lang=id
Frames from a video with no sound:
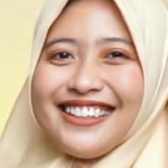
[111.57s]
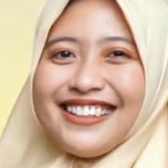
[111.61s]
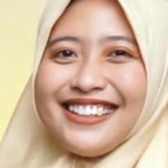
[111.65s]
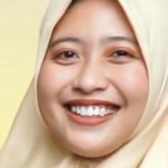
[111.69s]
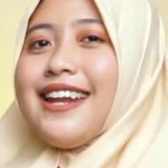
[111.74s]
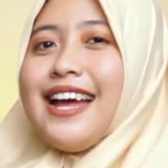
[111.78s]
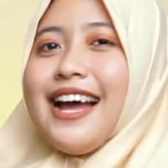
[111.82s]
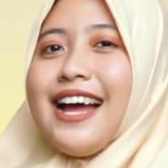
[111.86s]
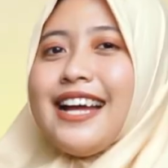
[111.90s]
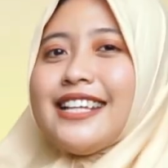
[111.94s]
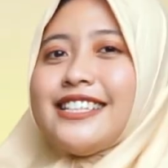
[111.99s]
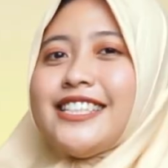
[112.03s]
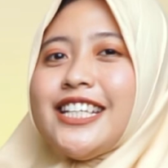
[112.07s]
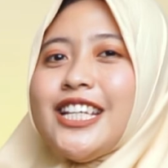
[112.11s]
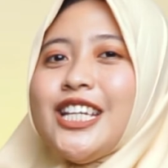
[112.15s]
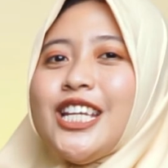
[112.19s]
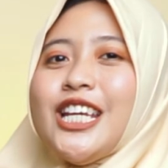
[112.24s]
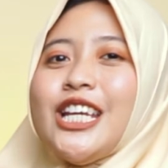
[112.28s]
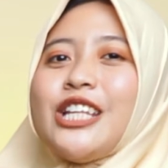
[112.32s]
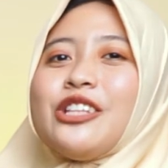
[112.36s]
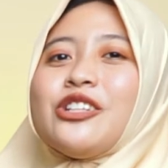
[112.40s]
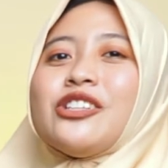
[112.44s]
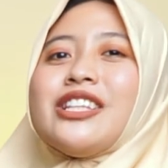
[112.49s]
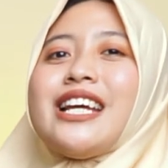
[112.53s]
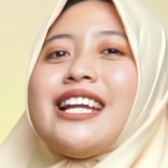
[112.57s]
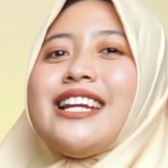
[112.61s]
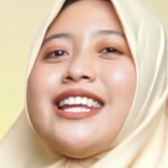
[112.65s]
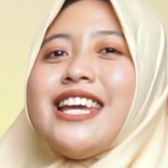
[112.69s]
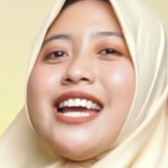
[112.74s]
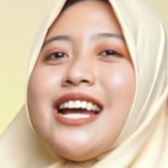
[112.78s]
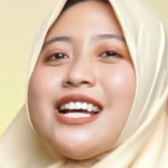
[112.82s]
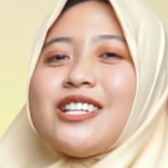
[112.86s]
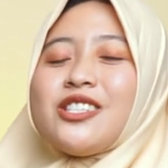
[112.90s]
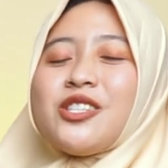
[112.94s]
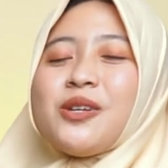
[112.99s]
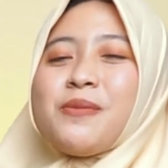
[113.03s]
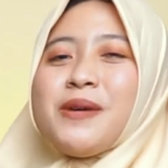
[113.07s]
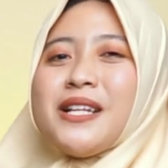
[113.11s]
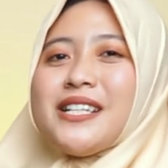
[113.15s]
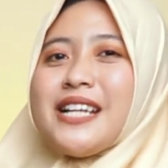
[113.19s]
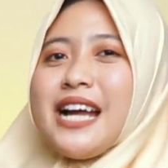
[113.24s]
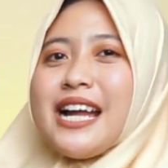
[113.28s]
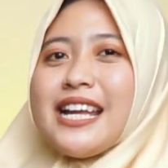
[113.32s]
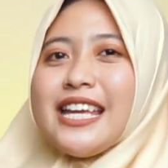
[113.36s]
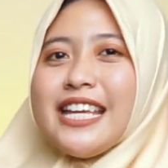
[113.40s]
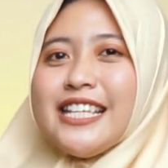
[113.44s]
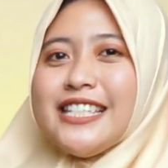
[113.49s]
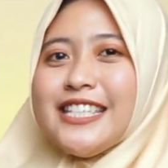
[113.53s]
Nah, jadi itu tadi ya Sobat
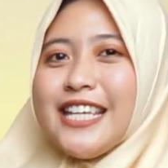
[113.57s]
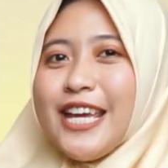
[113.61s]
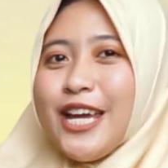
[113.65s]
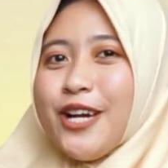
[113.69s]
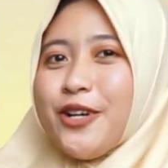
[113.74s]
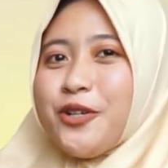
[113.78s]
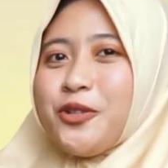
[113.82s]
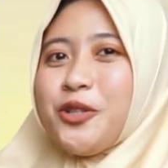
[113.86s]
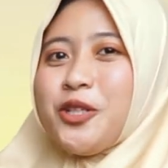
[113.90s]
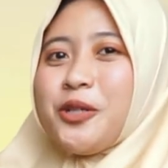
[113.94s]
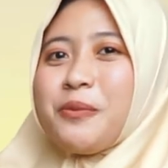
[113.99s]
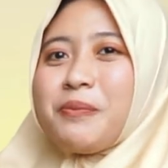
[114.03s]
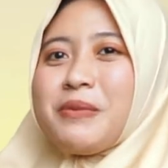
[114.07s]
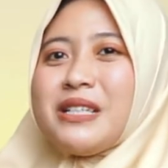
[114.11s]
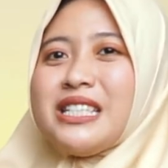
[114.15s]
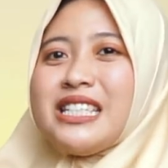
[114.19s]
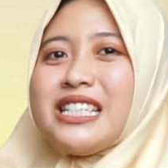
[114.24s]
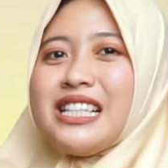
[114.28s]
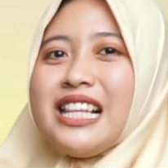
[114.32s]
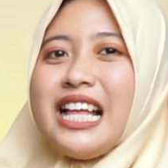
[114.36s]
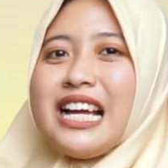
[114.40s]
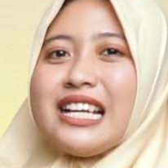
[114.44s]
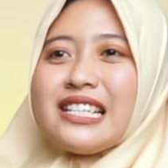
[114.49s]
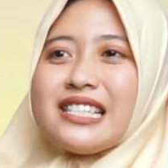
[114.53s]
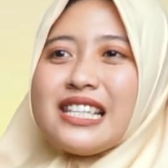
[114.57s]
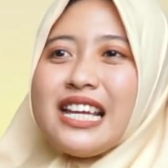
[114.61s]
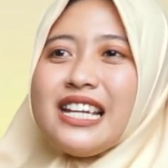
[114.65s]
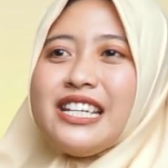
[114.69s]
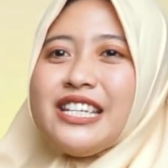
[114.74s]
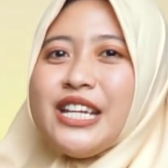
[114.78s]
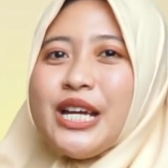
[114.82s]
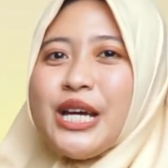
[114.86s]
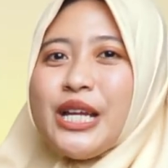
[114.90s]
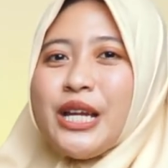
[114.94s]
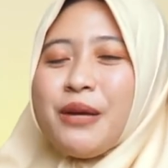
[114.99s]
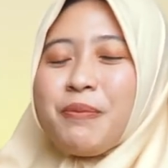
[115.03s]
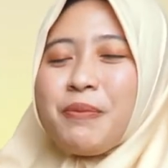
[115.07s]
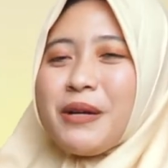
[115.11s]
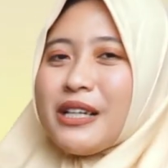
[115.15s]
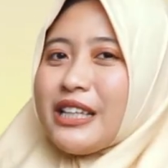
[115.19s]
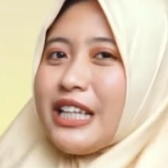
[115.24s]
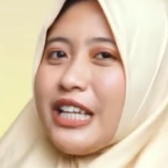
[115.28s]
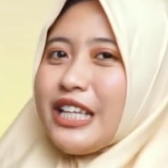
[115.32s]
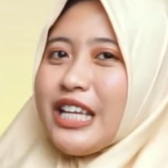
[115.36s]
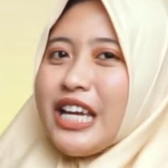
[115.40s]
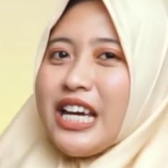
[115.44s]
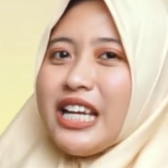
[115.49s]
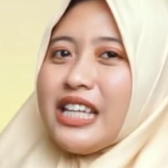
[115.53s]
KGJ untuk penjelasan dari
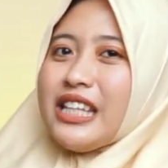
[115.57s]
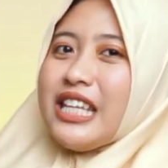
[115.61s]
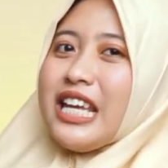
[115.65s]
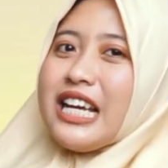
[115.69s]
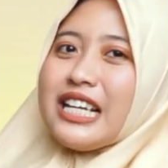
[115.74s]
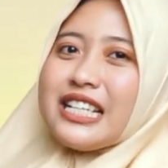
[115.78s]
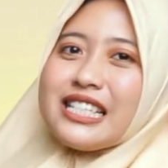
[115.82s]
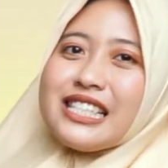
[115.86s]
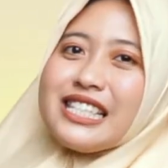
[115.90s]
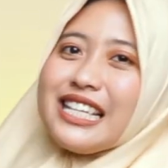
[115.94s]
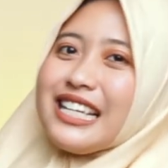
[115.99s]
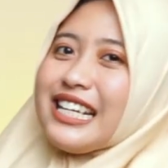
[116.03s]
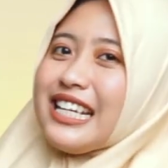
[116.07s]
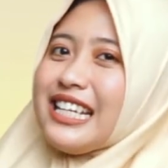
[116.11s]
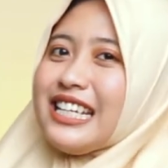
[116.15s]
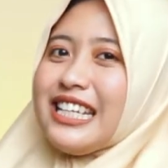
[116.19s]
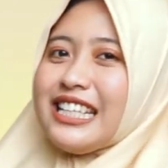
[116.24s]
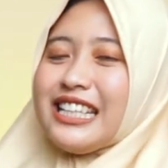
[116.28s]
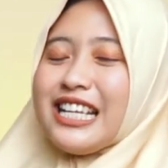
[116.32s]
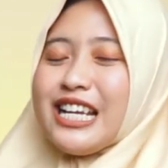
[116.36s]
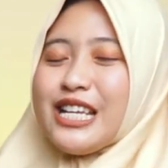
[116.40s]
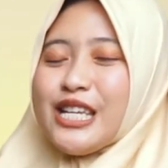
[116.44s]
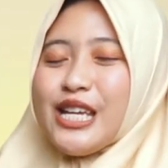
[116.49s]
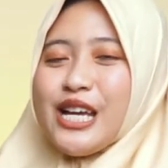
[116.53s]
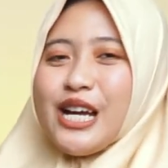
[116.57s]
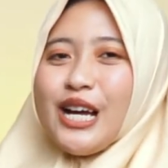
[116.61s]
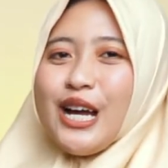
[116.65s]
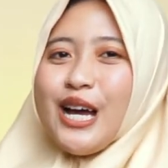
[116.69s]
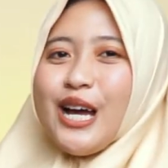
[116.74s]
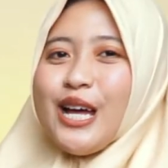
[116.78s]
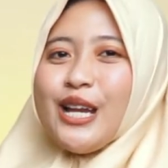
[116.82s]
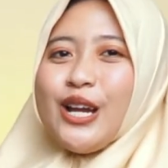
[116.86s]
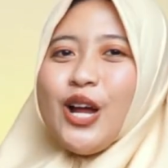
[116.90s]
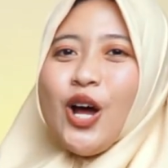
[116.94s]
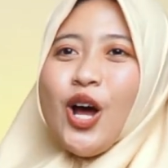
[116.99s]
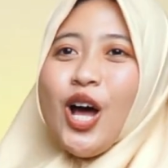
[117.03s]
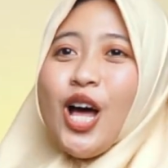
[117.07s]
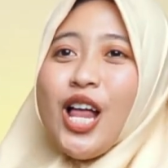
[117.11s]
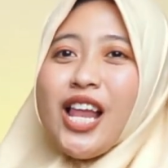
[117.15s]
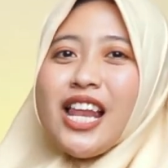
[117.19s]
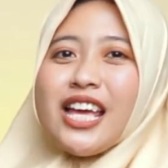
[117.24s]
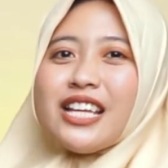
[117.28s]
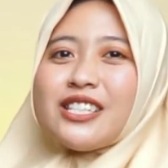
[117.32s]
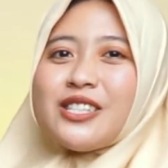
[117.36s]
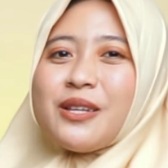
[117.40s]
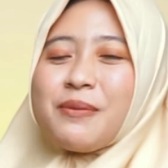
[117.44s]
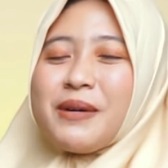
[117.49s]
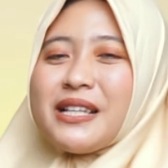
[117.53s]
pertanyaan yang sering ditanyakan
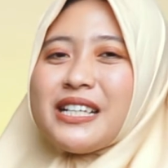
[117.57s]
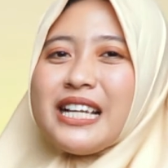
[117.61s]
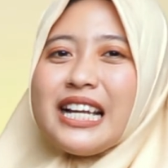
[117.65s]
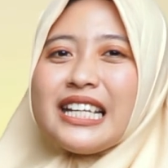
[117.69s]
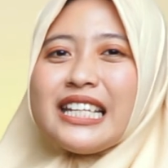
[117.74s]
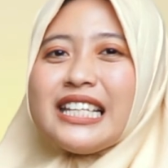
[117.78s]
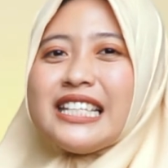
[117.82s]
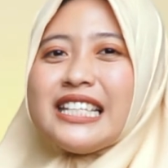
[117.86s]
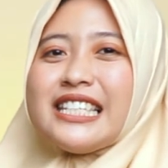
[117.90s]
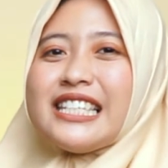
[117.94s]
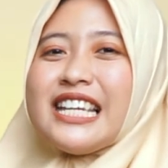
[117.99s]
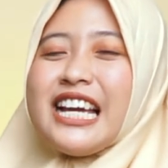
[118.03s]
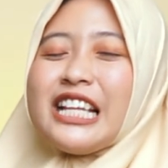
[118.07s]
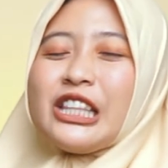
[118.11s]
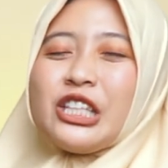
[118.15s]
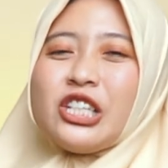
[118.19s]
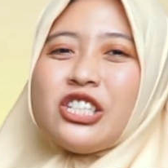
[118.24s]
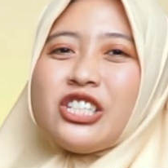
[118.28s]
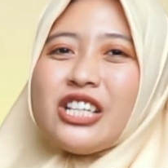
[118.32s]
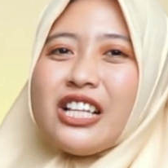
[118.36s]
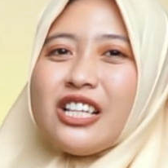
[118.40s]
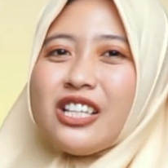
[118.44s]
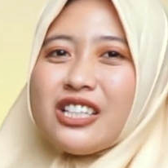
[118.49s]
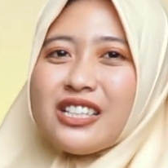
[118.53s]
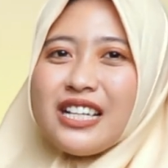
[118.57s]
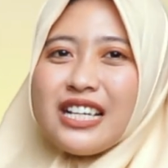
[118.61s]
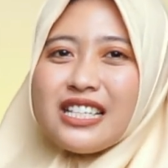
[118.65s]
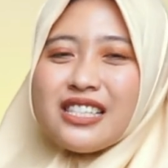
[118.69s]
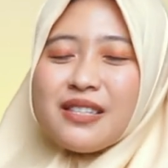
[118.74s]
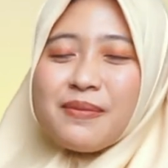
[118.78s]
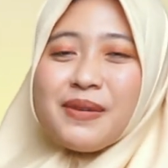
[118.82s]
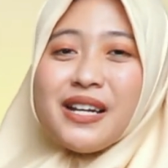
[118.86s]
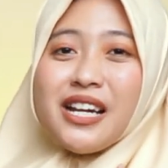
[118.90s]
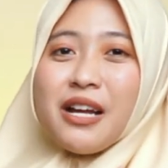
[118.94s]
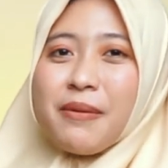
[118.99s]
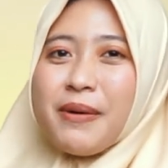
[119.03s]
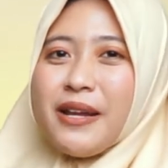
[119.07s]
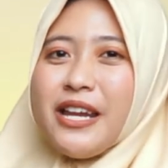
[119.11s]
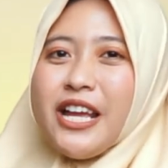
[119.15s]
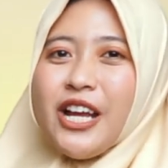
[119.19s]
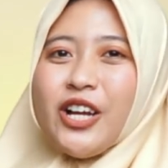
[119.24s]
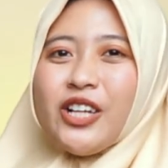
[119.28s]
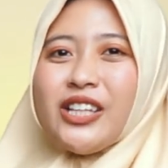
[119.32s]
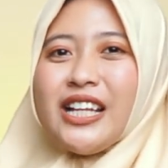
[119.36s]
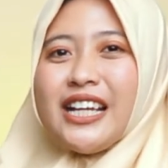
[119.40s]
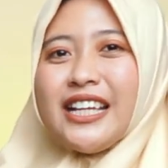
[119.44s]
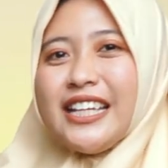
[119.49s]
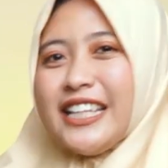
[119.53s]
oleh Sobat KGJ atau calon customer kepada
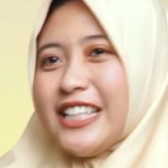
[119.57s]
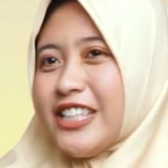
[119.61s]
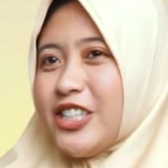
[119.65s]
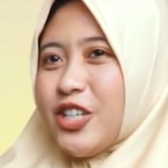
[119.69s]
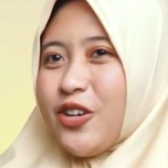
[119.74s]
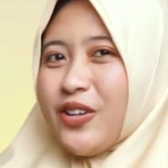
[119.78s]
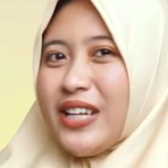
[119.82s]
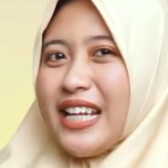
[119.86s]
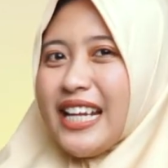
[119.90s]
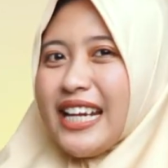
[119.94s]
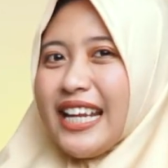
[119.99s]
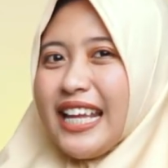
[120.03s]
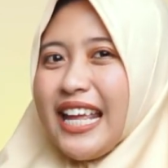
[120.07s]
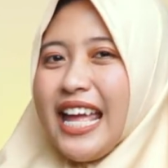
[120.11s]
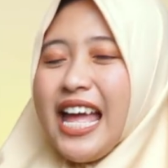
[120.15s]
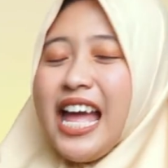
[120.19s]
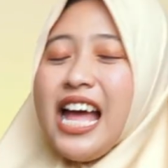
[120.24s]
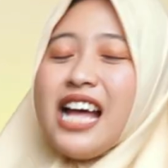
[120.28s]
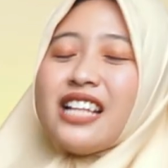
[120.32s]
Kota Gede Jewelry.